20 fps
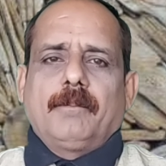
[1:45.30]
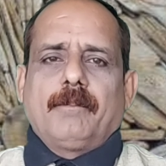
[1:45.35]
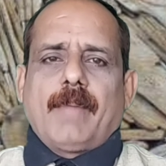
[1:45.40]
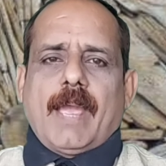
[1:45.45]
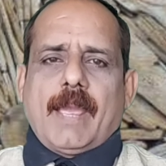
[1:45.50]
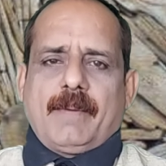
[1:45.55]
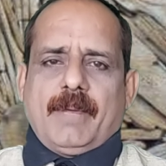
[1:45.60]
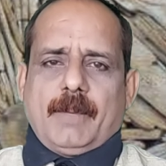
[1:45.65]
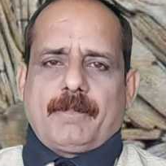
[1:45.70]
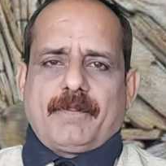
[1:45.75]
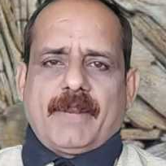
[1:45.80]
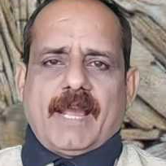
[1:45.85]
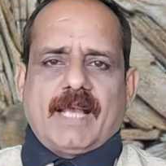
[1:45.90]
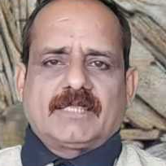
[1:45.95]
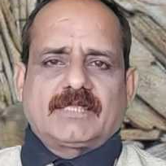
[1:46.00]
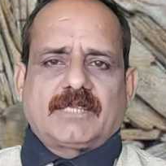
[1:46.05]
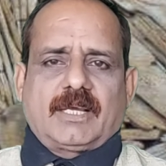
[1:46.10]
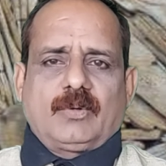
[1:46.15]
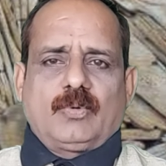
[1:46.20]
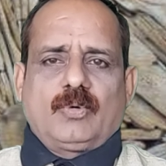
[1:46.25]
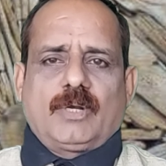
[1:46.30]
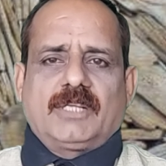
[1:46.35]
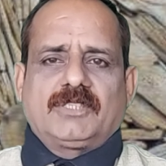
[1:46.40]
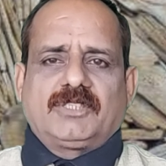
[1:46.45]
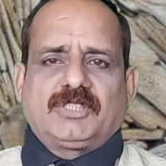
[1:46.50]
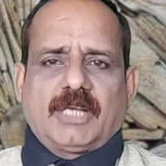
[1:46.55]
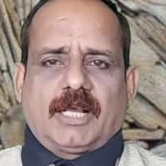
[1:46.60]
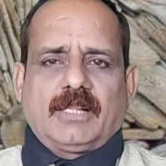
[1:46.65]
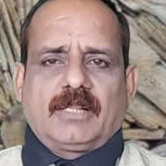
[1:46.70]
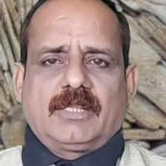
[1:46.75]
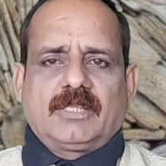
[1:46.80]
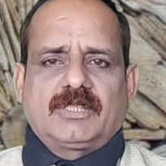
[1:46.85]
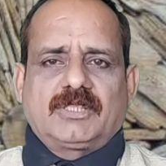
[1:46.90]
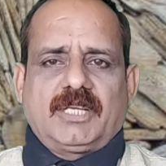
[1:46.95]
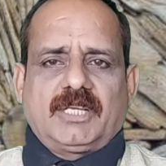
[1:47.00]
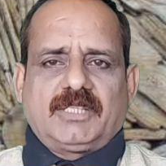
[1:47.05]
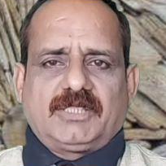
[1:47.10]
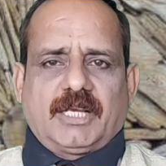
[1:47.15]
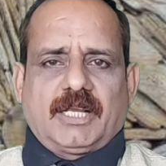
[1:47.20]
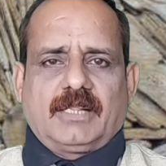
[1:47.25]
मैं भी प्रयास करूंगा जल्द
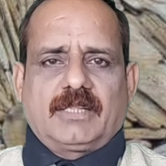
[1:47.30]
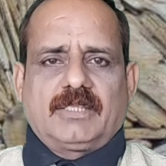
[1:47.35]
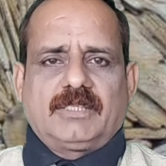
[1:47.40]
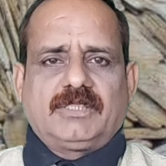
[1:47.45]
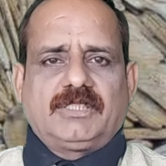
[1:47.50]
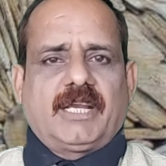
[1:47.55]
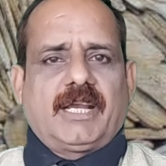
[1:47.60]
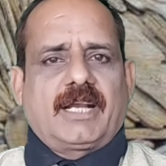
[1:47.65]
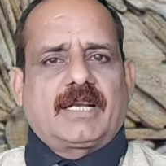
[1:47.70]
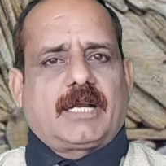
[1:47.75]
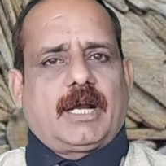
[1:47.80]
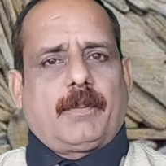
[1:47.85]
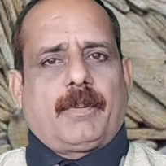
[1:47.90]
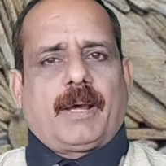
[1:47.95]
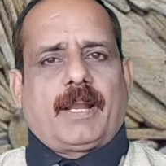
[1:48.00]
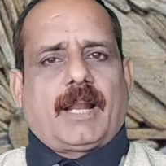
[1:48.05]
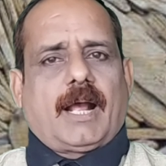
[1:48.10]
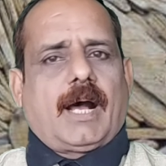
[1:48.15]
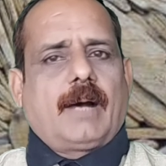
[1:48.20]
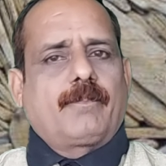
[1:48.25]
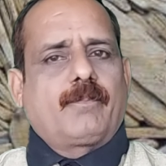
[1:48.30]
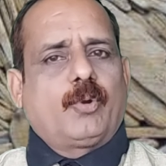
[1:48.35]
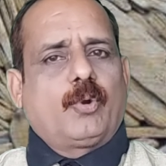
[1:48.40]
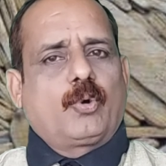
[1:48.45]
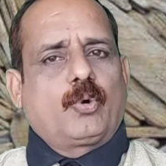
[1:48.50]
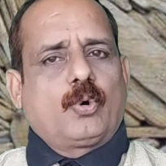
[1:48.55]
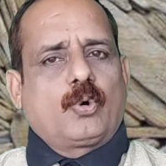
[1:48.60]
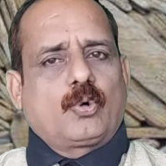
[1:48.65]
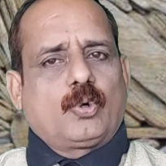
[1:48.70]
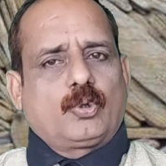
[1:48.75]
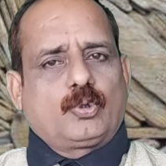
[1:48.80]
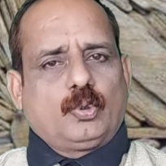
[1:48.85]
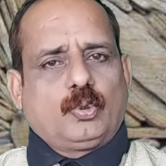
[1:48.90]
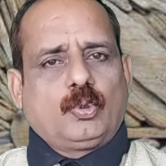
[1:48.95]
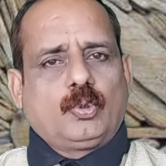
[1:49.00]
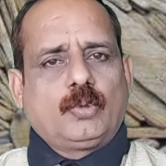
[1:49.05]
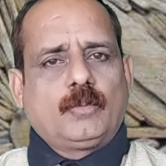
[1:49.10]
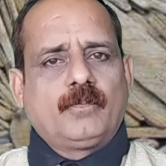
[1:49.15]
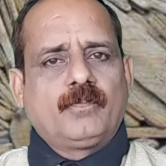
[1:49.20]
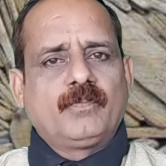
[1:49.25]
से जल्द यह खबर आप लोगों को दूं
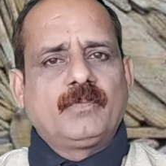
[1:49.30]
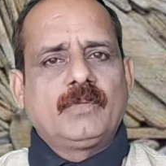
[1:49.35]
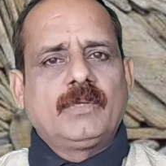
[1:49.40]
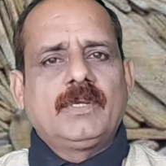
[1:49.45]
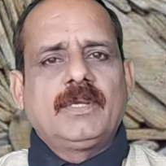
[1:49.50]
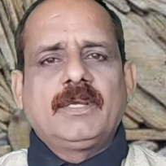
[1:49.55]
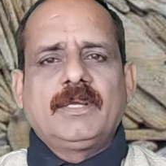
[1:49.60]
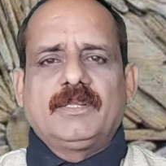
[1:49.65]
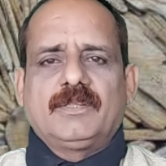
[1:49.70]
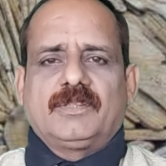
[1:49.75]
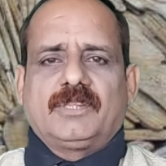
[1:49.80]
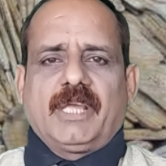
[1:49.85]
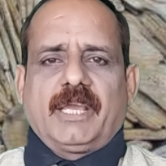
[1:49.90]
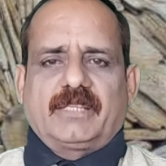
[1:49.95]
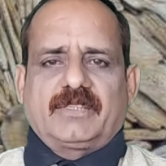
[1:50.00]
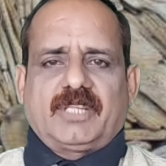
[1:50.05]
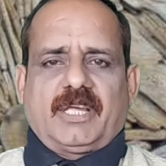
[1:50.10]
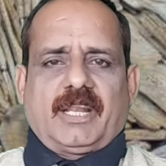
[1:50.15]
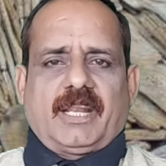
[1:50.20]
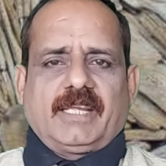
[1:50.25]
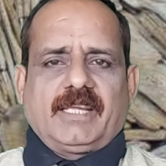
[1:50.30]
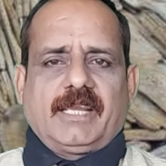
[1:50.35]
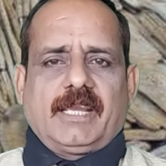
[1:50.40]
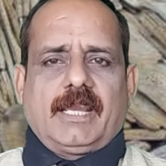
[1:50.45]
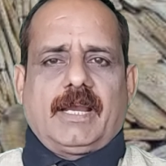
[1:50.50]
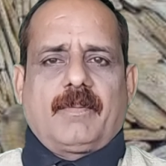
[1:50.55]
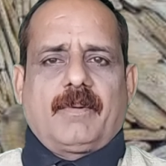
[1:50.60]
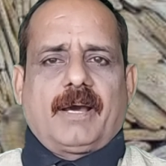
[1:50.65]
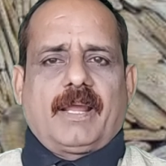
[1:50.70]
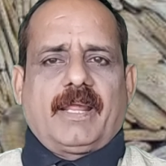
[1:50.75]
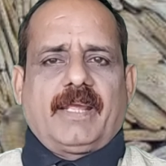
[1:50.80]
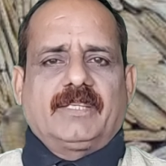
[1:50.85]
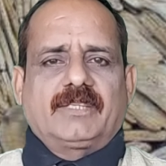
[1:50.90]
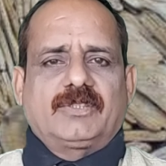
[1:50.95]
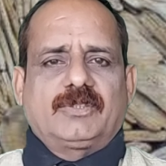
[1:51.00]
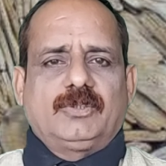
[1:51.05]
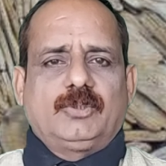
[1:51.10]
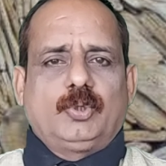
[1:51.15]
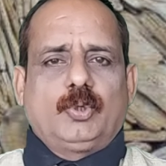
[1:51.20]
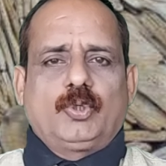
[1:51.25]
देखते रहिए हमारे इस
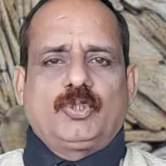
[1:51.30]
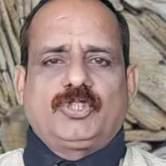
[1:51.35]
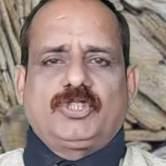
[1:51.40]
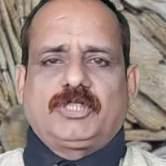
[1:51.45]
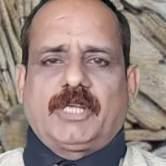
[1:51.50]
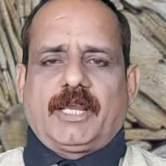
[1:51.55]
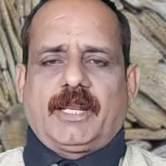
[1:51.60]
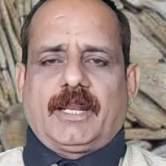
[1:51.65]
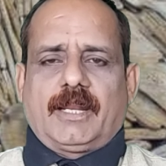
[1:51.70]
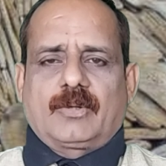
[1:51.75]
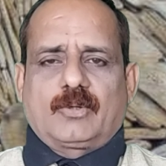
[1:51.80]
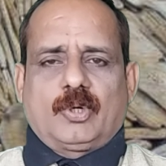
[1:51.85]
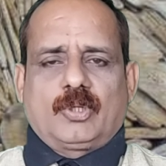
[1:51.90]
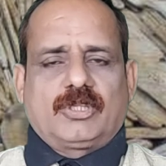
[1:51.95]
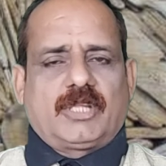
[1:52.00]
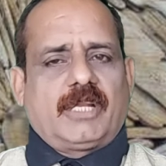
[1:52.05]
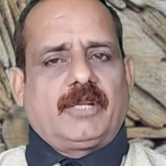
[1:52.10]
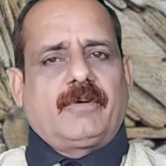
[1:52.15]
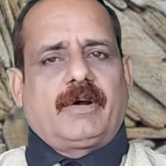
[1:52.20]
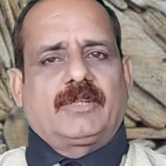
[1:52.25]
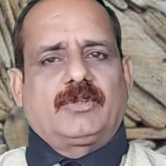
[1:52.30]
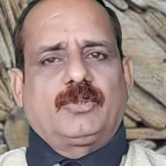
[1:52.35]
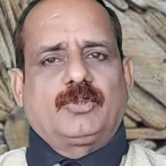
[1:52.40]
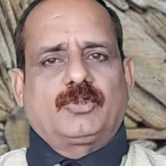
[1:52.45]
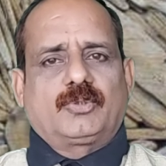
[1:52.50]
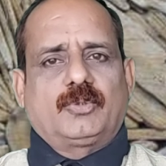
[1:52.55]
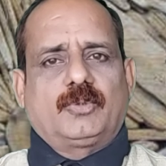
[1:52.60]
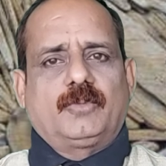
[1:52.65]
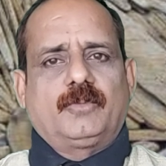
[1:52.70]
न्यूज चैनल को धन्यवाद दोस्तों